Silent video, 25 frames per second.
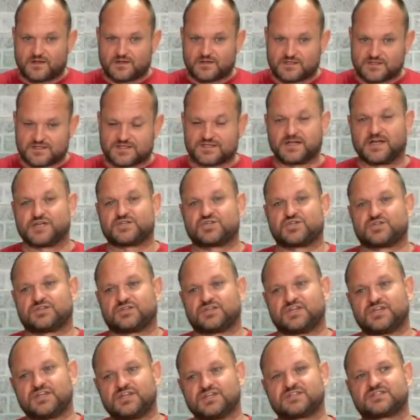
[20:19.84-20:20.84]
Значит,
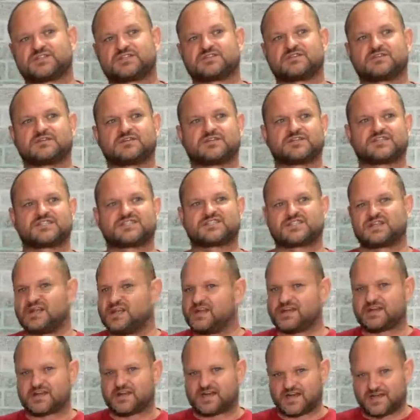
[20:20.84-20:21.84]
из
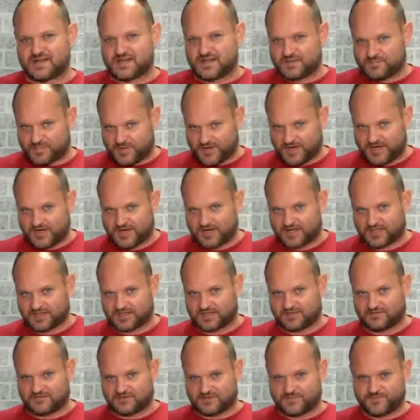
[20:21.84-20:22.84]
слегка
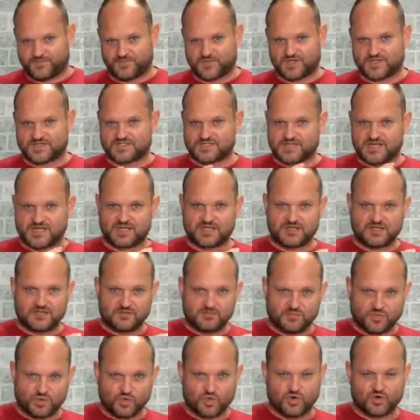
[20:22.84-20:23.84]
неприятного
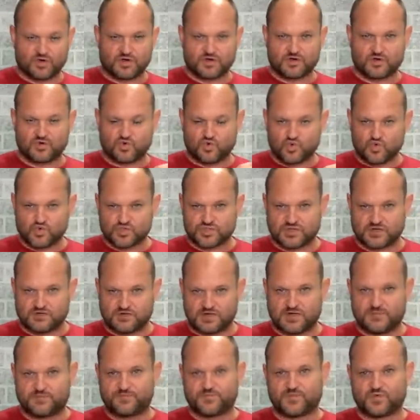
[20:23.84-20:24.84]
задний блок
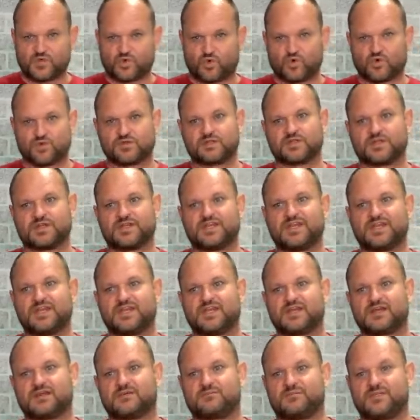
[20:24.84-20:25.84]
кузова он
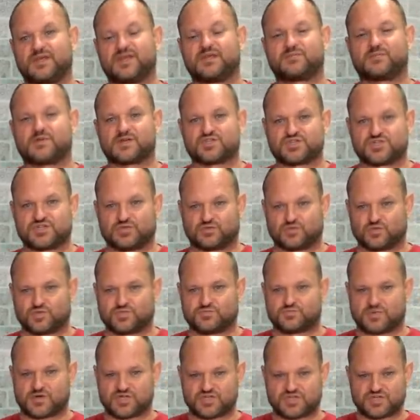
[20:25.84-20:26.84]
не перепрошит. То
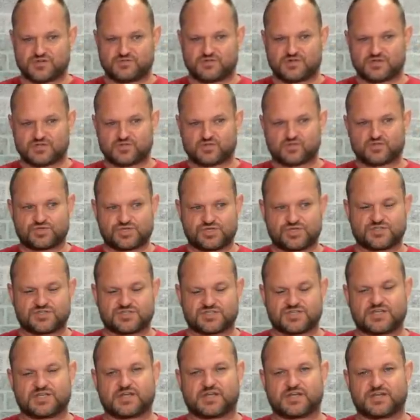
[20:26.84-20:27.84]
есть прошивка
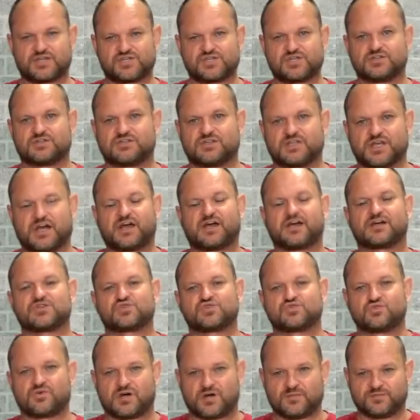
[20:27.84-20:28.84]
стучится и кричит «я
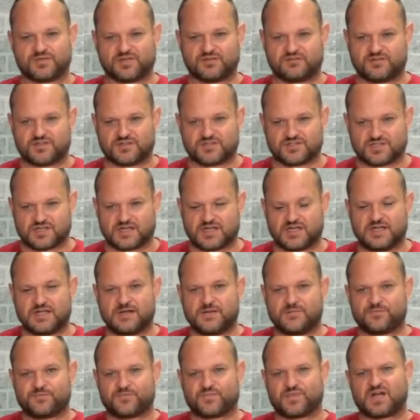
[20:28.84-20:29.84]
хочу обновиться».
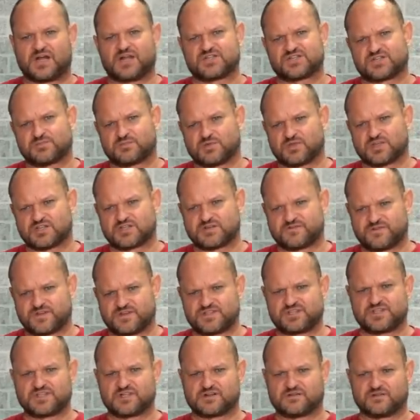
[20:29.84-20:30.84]
Дальше было
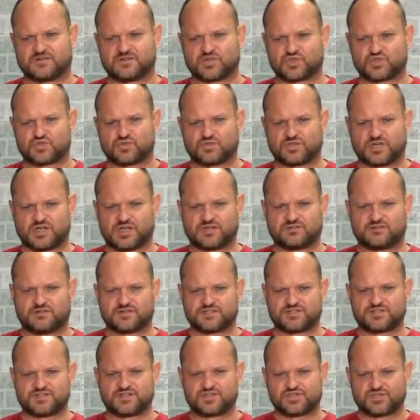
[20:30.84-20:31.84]
зафиксировано, что на
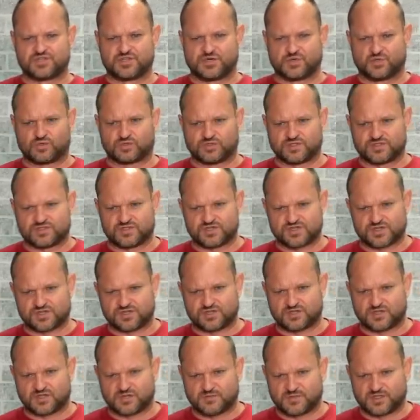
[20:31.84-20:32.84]
24 тысячах
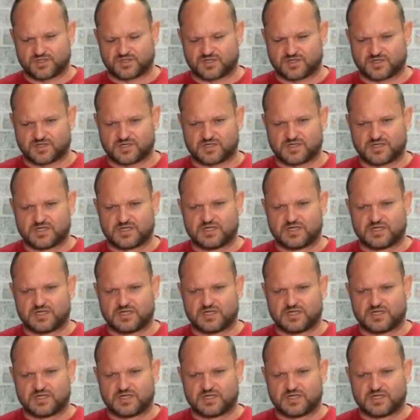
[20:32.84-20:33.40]
километрах